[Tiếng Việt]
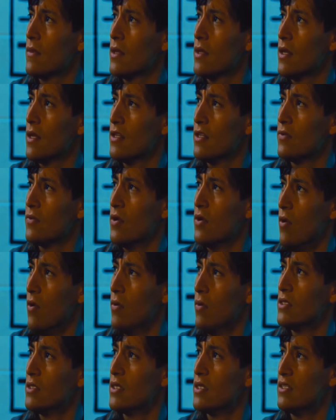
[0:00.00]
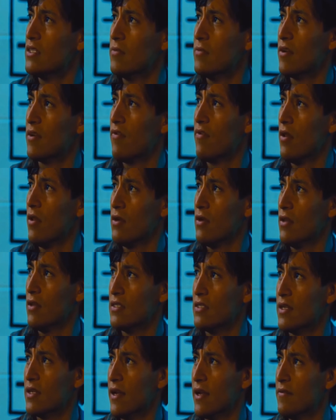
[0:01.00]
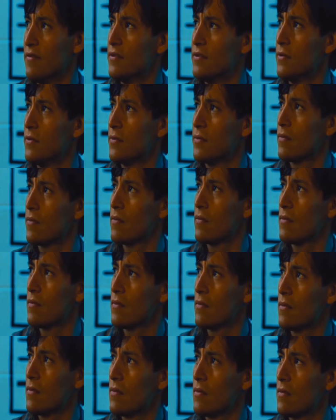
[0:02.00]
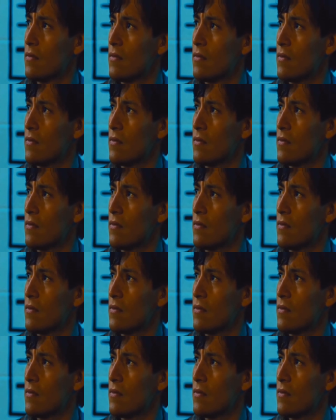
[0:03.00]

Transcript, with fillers: Trừ phi bất đắc dĩ, nếu không thì sẽ không có ai ở lại McFarlane.